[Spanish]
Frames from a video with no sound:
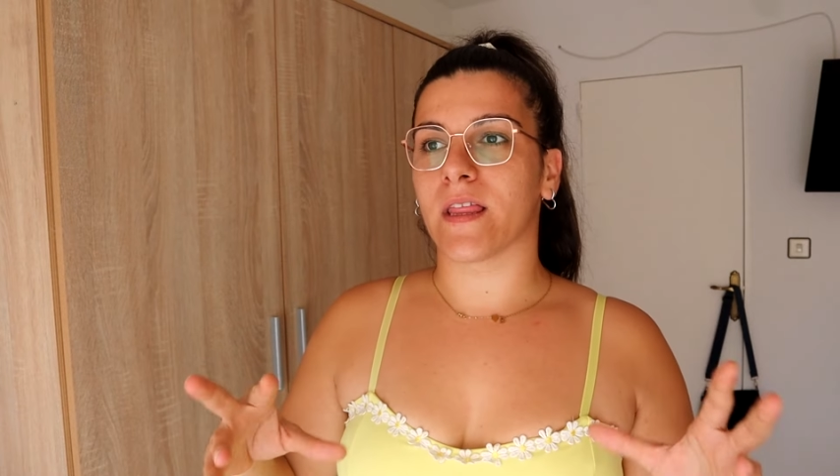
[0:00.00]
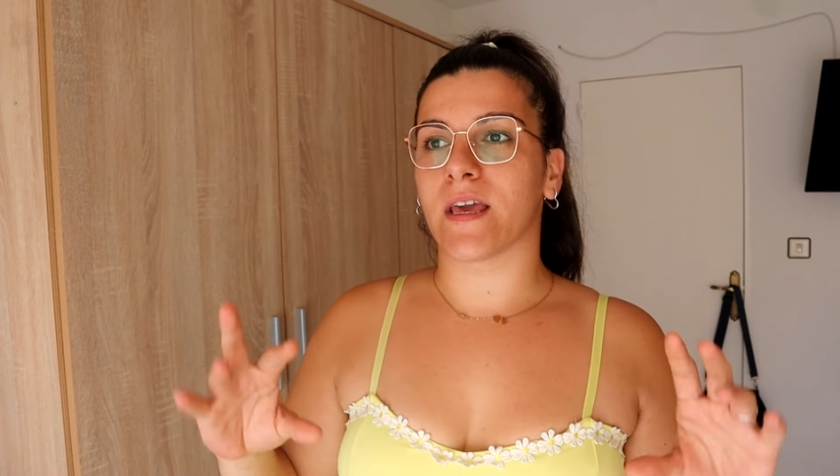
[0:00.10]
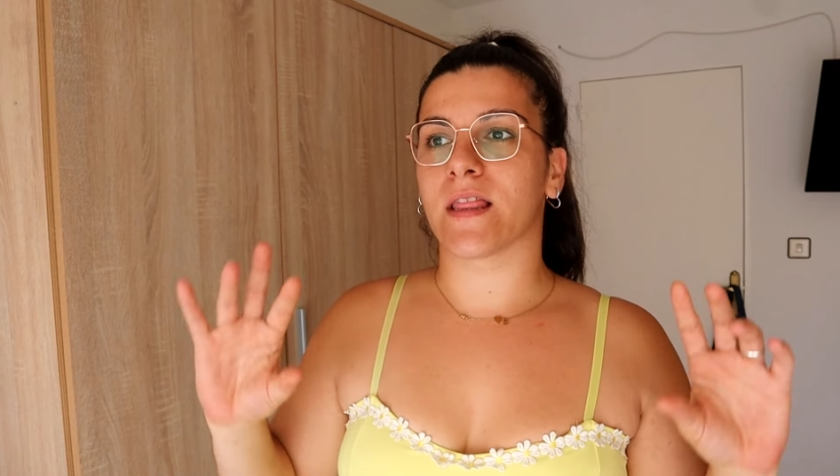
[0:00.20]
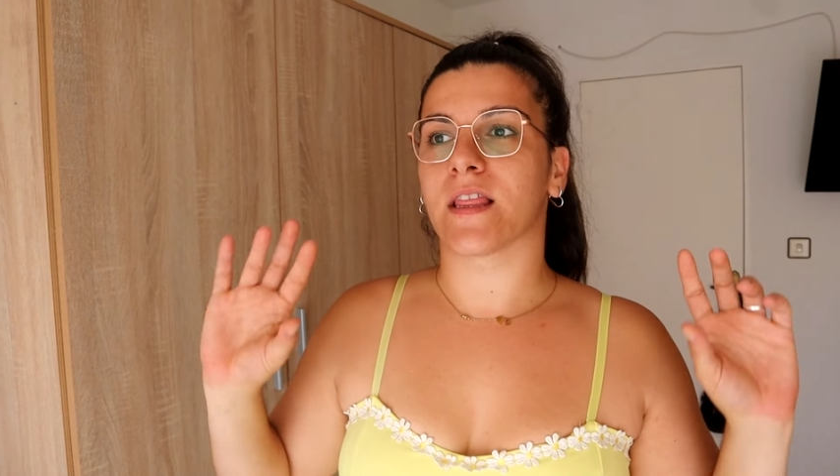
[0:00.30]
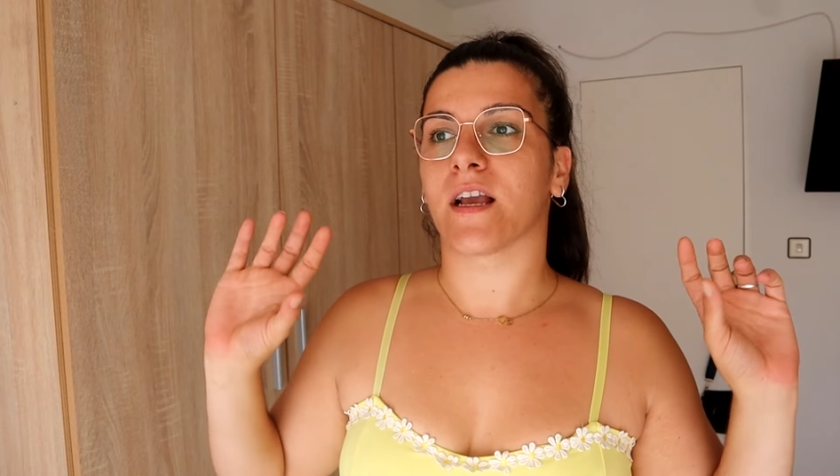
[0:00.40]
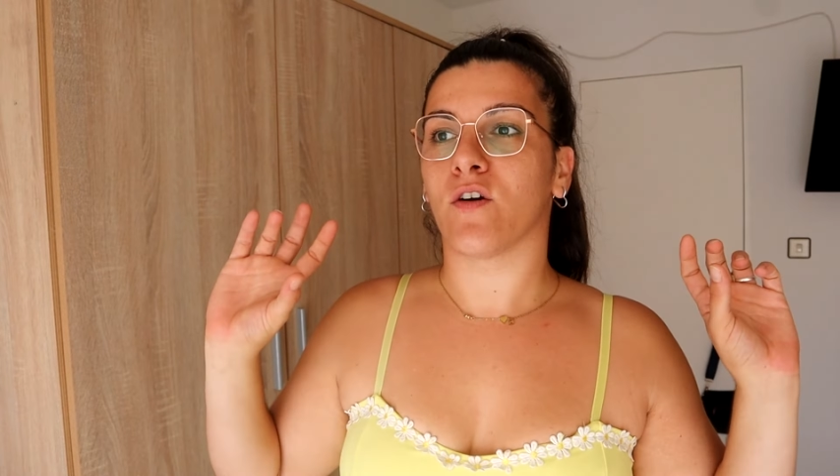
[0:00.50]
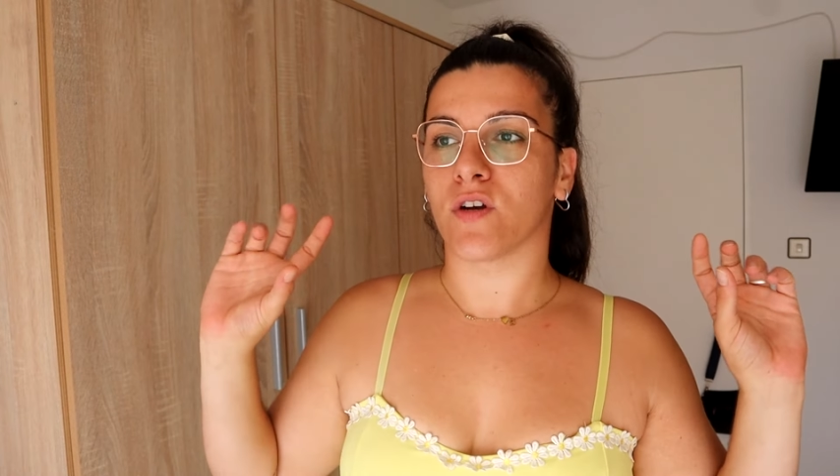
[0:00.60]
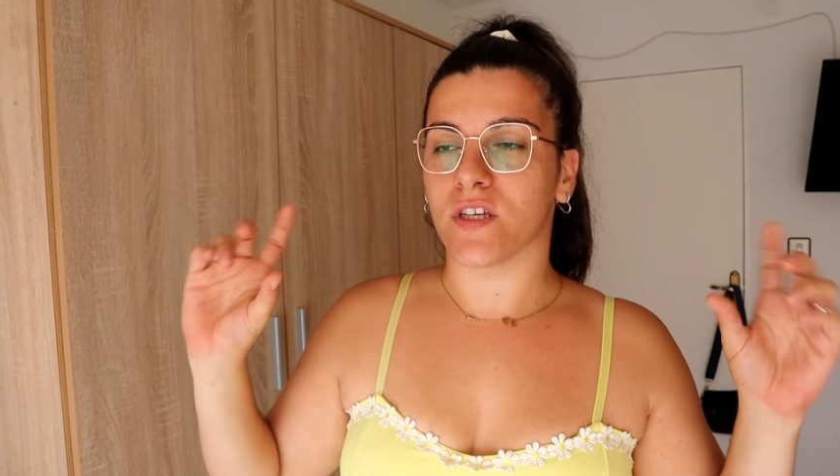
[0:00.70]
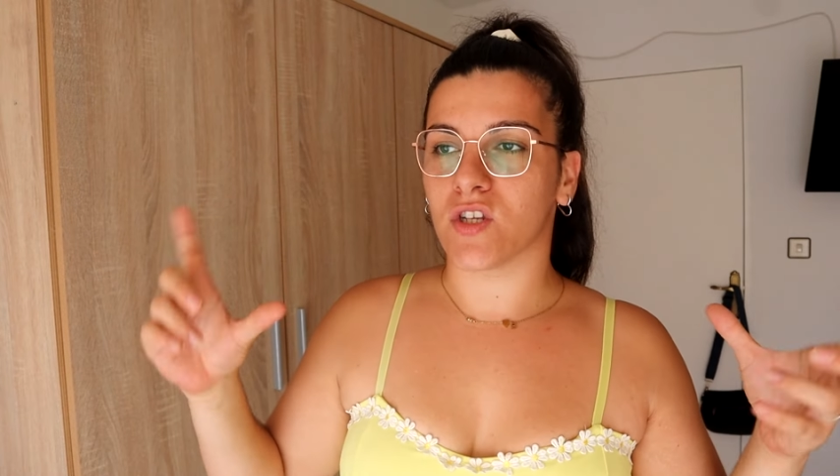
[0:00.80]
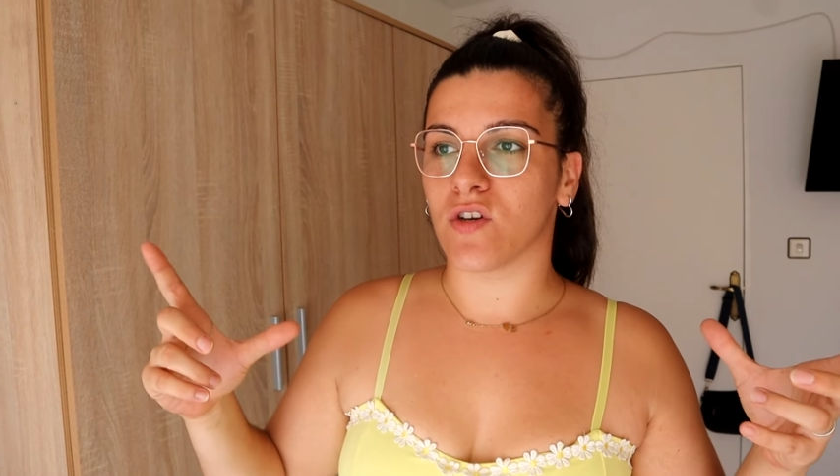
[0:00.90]
de
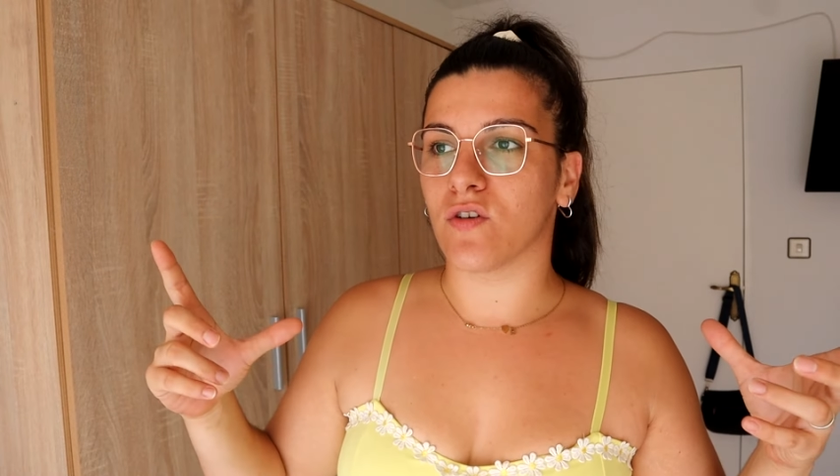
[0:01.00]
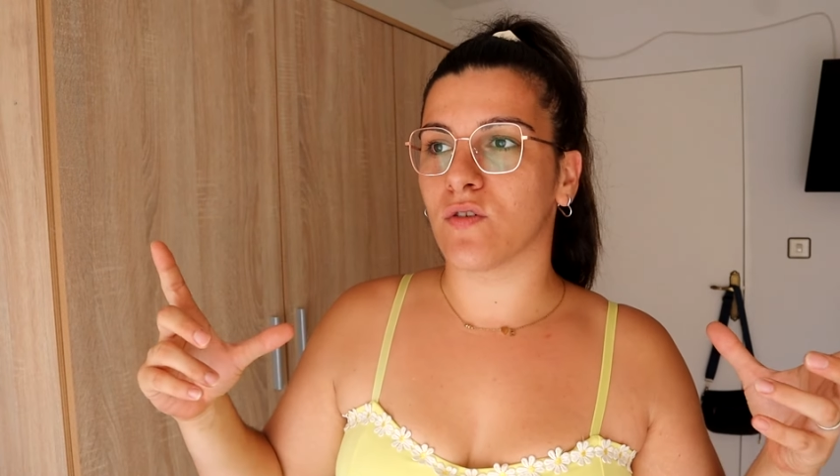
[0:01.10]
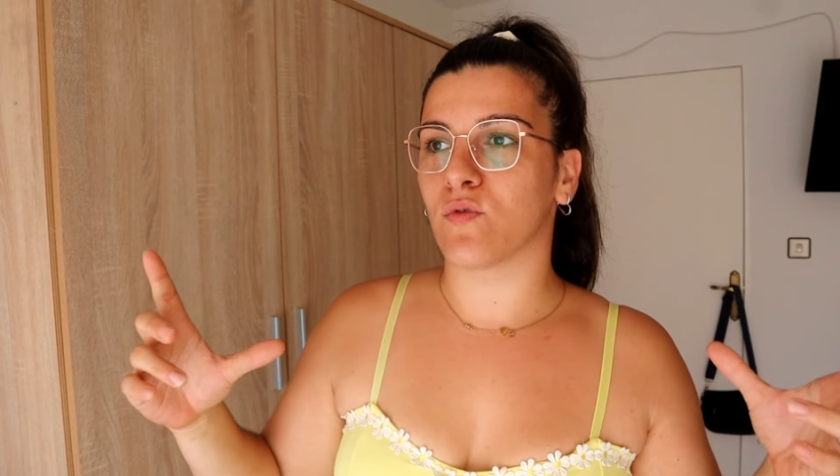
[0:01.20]
desconexión,